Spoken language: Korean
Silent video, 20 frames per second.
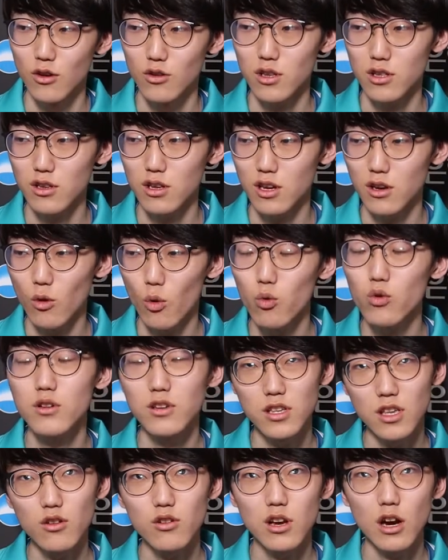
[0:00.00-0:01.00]
어쨌든 그냥 오늘
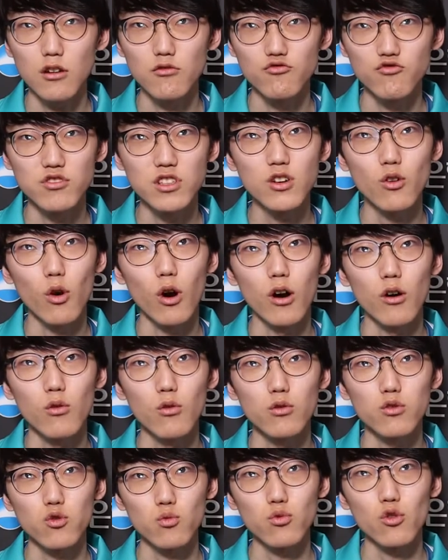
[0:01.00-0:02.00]
이긴 건 약간 운인 것
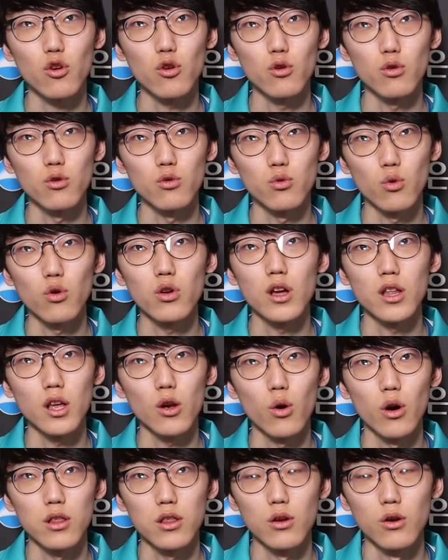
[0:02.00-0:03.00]
같고 좀 더 노력해야
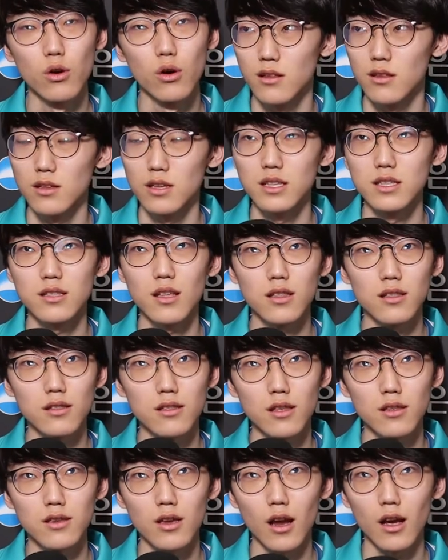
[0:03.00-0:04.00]
될 것 같아요. 이세트
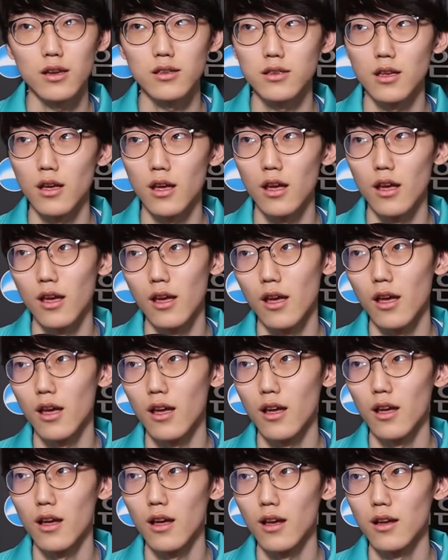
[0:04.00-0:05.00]
때는 제가 이제
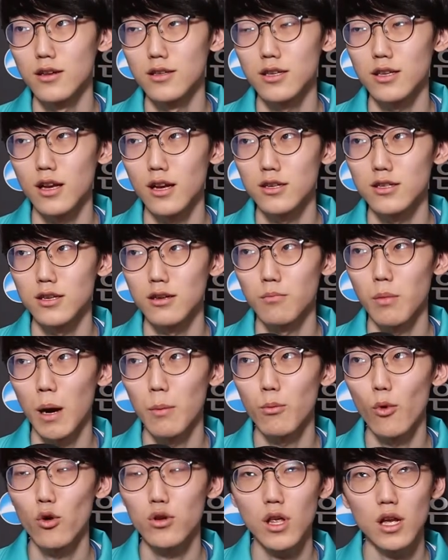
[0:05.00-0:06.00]
이제 제가 이제
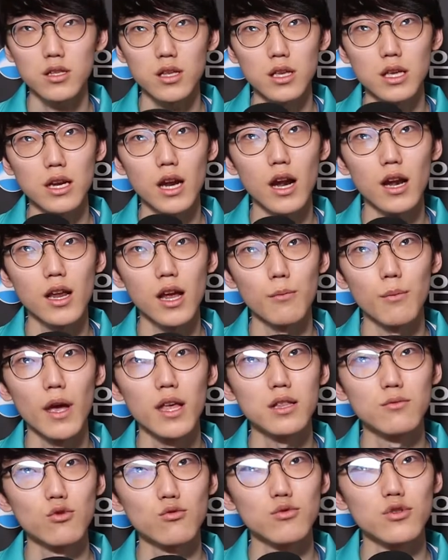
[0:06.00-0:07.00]
밥 먹을 때 항상 이렐리아
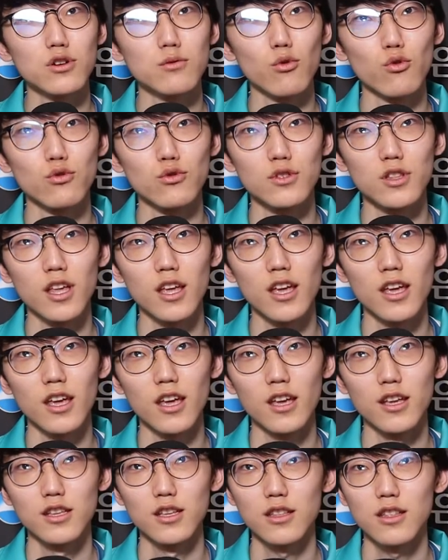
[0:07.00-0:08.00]
매드모비를
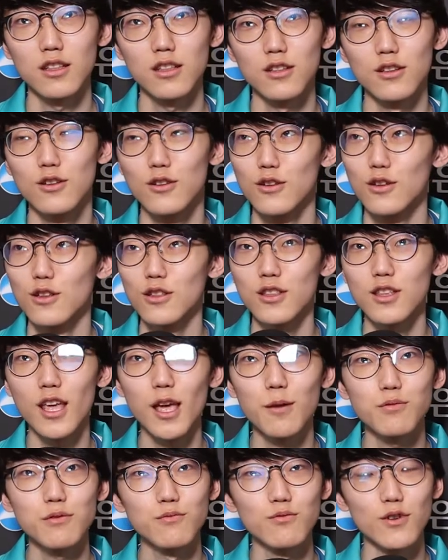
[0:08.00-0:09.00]
보는데 이제
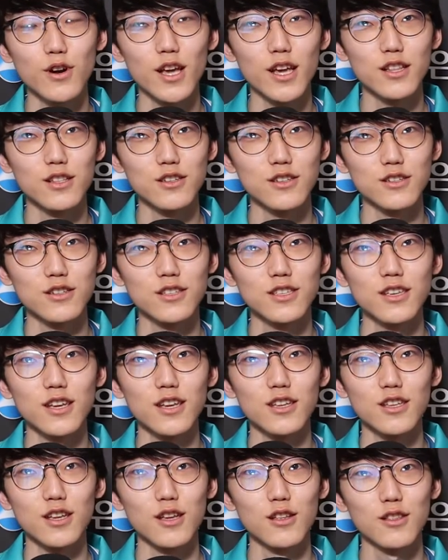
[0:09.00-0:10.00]
TF 블레이드
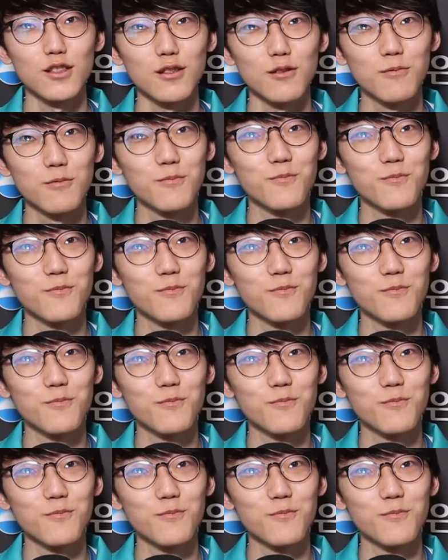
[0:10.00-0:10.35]
씨의 이제